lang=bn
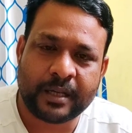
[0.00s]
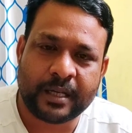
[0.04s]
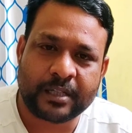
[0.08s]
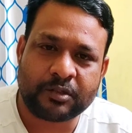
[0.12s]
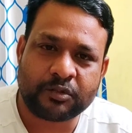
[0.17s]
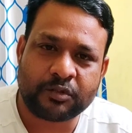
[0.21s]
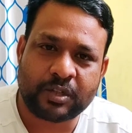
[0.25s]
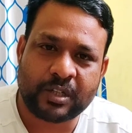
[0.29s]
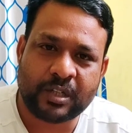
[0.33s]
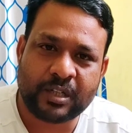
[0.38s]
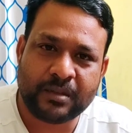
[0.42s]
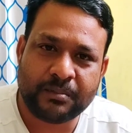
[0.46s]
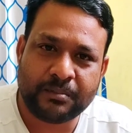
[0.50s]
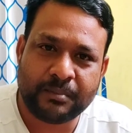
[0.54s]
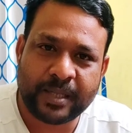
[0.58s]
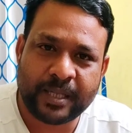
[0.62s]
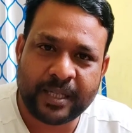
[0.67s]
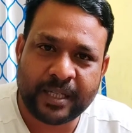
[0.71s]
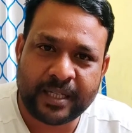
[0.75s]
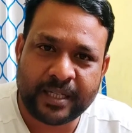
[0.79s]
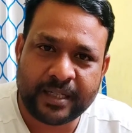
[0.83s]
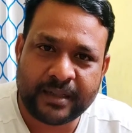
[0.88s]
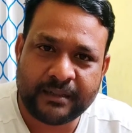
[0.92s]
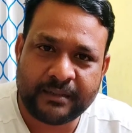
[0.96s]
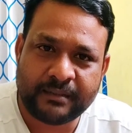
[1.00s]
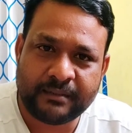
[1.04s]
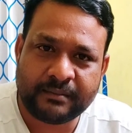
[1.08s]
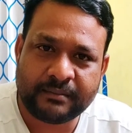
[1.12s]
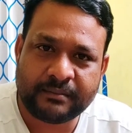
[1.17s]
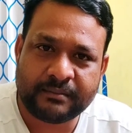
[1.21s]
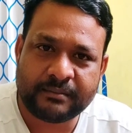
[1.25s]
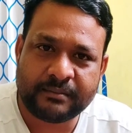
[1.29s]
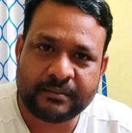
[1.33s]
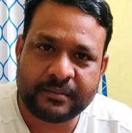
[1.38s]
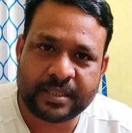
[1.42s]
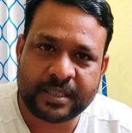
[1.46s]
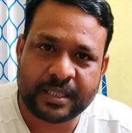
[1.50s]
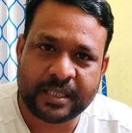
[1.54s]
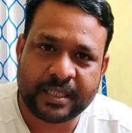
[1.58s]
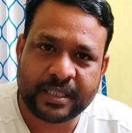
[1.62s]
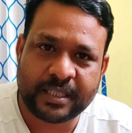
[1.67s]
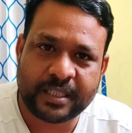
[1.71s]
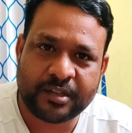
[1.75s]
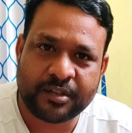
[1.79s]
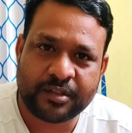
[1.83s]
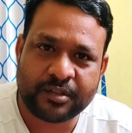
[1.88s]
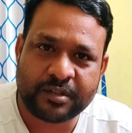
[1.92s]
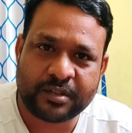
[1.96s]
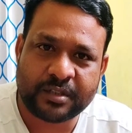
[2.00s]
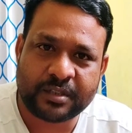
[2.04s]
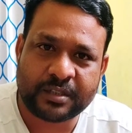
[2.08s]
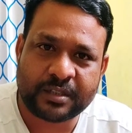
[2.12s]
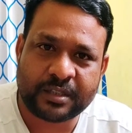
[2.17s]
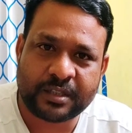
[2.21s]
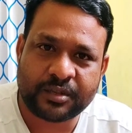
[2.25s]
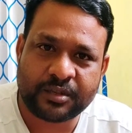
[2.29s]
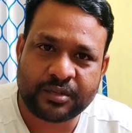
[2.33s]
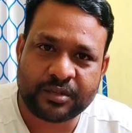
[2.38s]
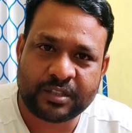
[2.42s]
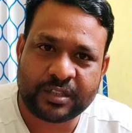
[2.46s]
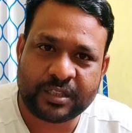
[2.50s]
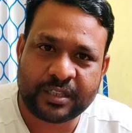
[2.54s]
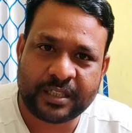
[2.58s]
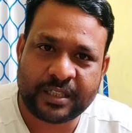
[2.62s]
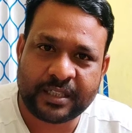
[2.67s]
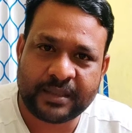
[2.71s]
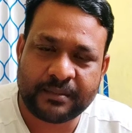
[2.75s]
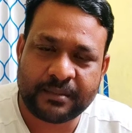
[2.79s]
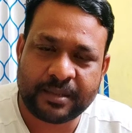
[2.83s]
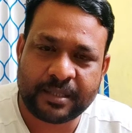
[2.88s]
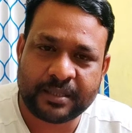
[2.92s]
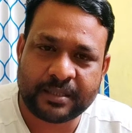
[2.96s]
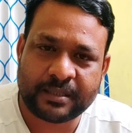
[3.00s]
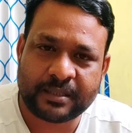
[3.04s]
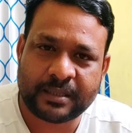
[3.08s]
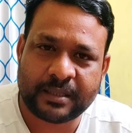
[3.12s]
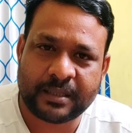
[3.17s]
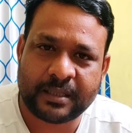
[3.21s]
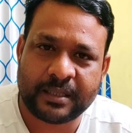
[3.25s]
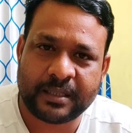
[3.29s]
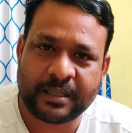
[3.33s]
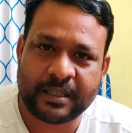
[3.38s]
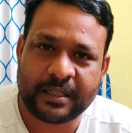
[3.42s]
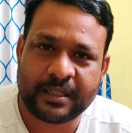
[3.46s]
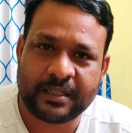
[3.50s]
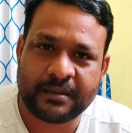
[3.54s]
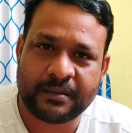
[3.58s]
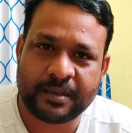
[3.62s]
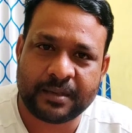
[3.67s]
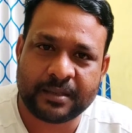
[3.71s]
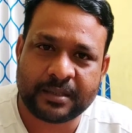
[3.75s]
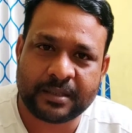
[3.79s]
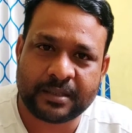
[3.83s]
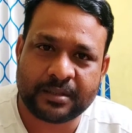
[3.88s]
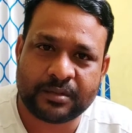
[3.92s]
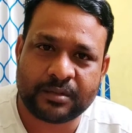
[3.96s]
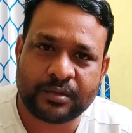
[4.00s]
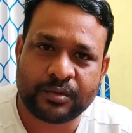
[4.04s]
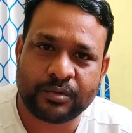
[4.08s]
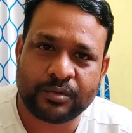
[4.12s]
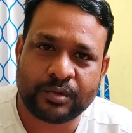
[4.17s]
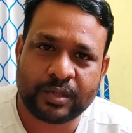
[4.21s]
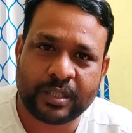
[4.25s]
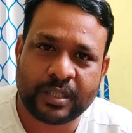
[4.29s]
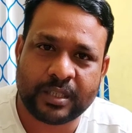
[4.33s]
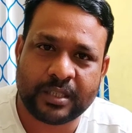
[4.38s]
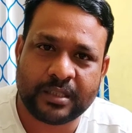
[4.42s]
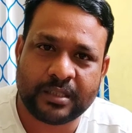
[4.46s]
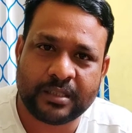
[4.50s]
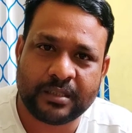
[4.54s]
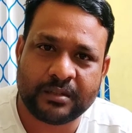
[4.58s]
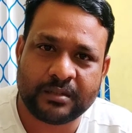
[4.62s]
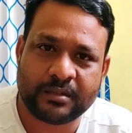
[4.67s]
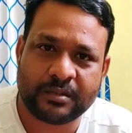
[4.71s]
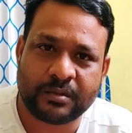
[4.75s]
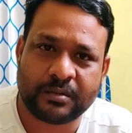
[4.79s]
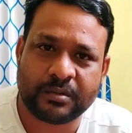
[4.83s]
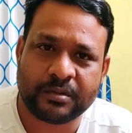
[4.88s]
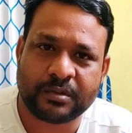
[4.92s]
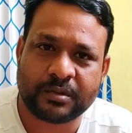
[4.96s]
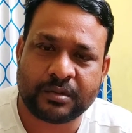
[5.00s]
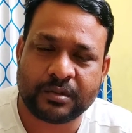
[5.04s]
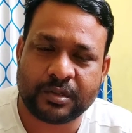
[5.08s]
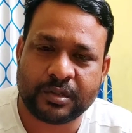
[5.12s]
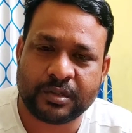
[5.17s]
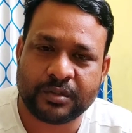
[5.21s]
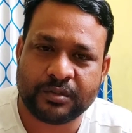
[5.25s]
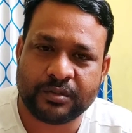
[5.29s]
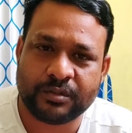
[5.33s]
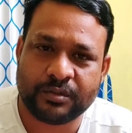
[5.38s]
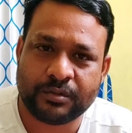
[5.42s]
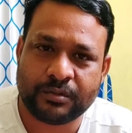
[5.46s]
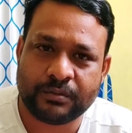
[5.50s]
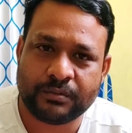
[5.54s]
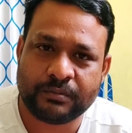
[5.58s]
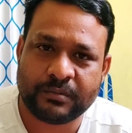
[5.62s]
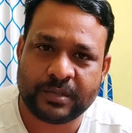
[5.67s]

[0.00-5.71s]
অ্যাকচুয়ালি মেন যে ইয়ে হচ্ছে সে হচ্ছে রেড বাস রেড বাসের থ্রুতেই সমস্ত কিছু